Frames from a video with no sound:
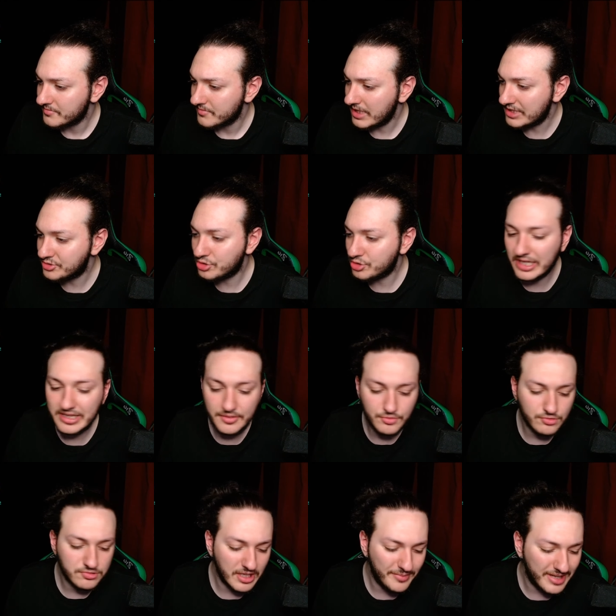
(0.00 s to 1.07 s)
Yani şu anda
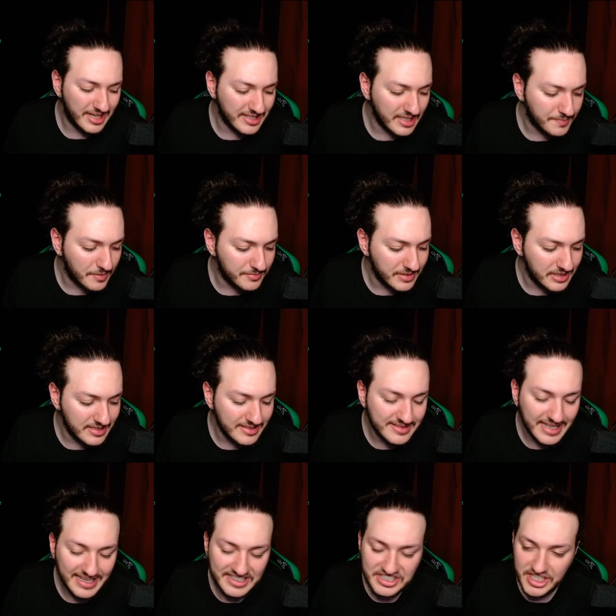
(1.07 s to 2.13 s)
muhtemelen yapabildiği
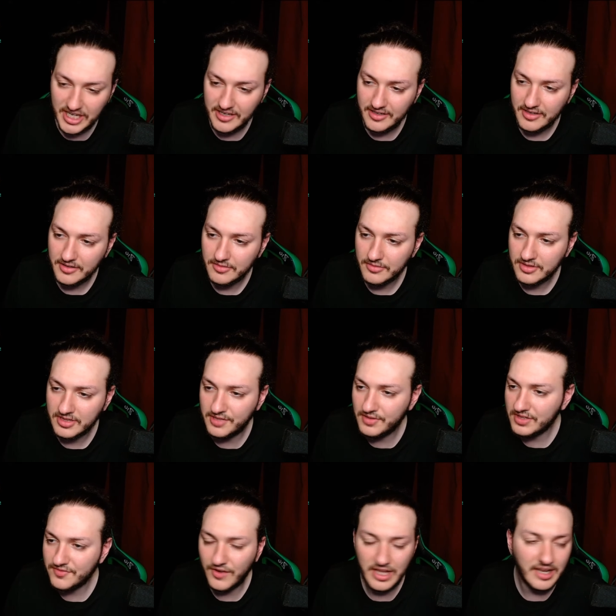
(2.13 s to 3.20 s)
tek şey
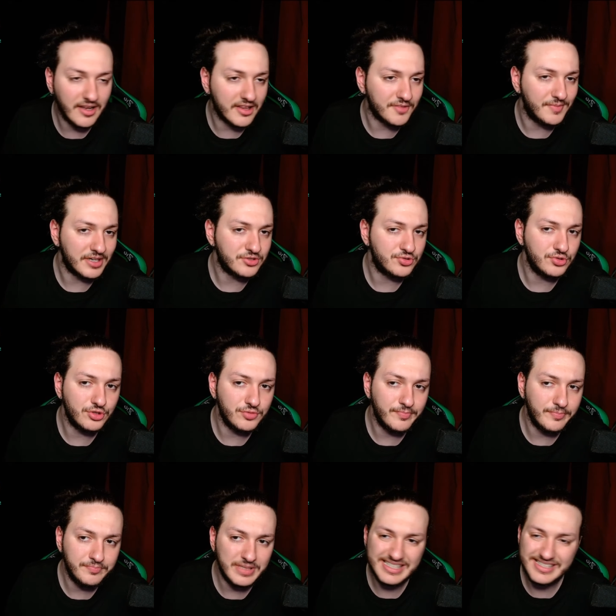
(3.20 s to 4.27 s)
tweet falan atmak. Çünkü
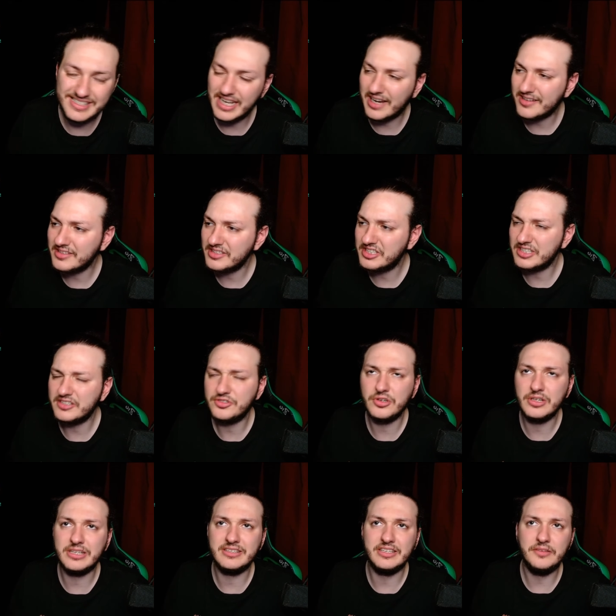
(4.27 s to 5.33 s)
biz yaklaşık
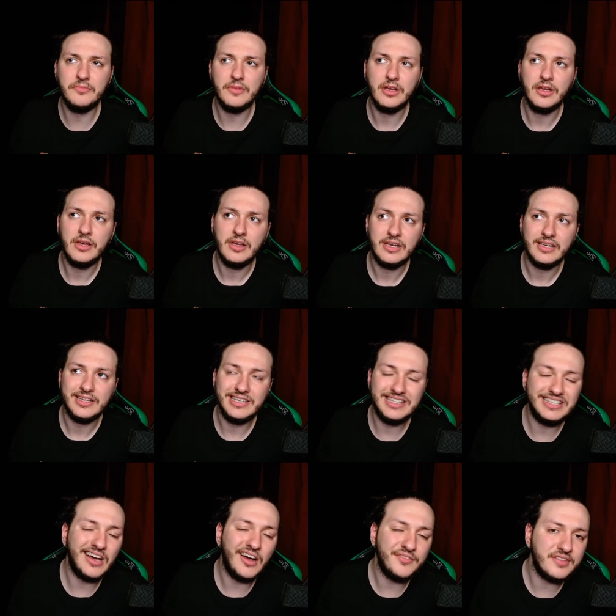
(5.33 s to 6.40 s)
şöyle diyeyim
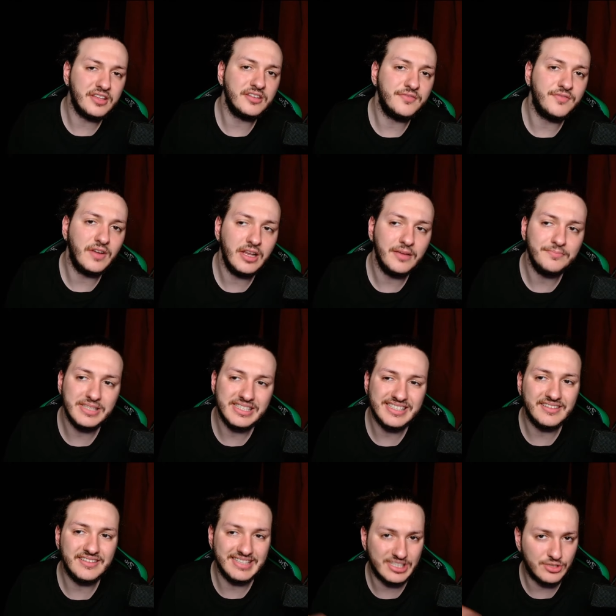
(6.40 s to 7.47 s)
iki haftadır falan biz
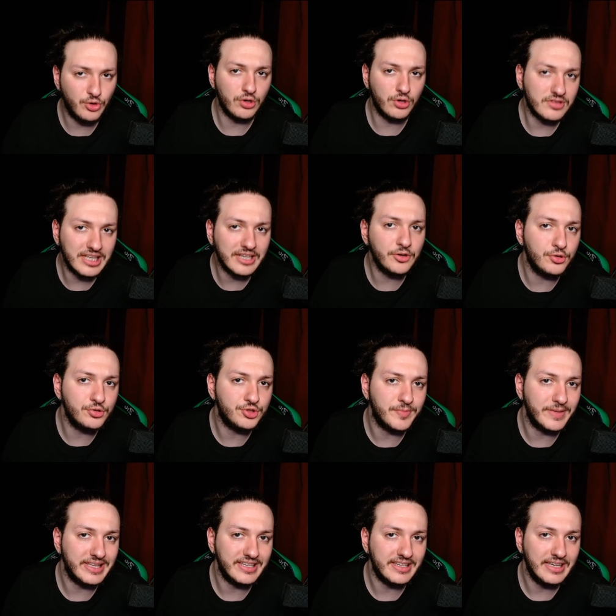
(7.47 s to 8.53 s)
de Discord'da
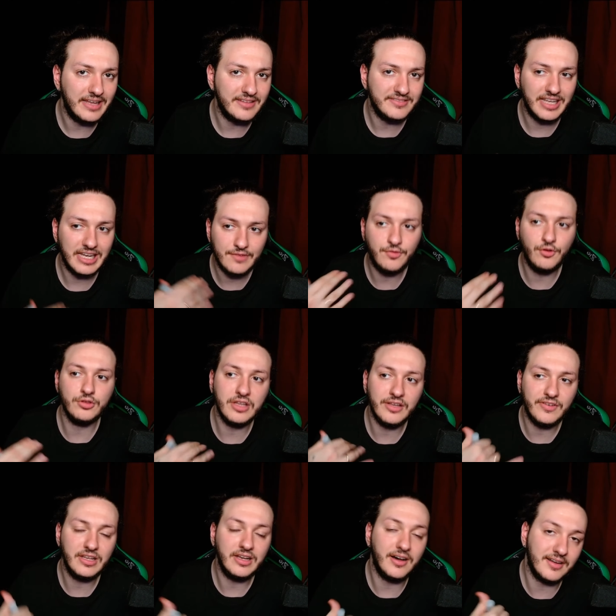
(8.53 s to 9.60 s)
görüşmedik yani. Telefonda
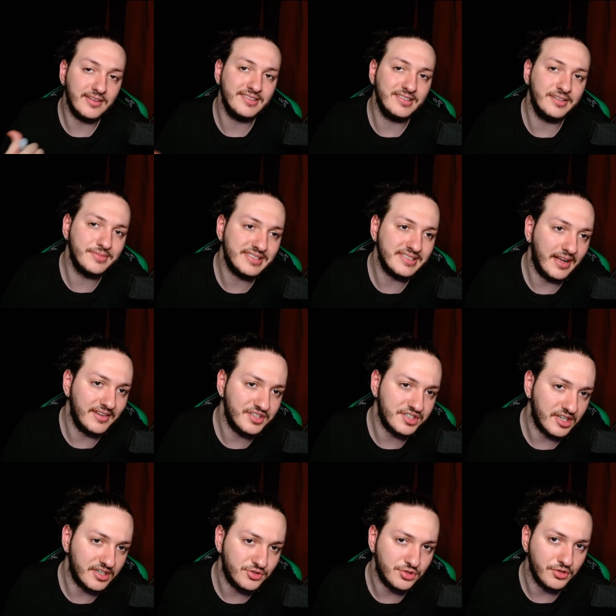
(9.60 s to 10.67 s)
falan aradığımızda anca
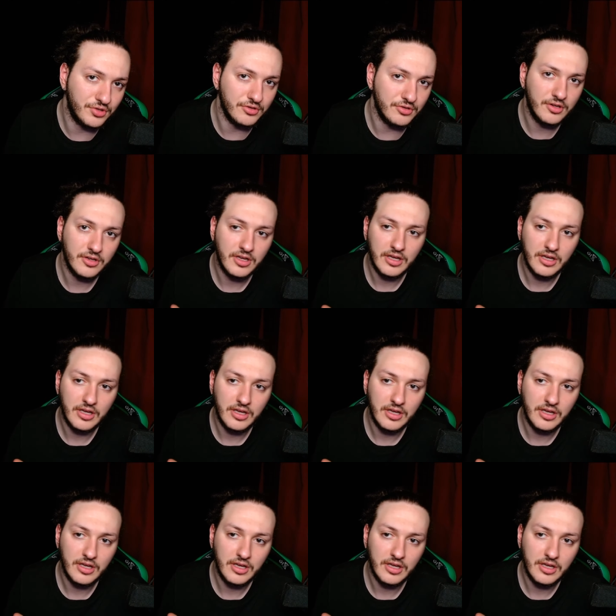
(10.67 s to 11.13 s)
açıyordu.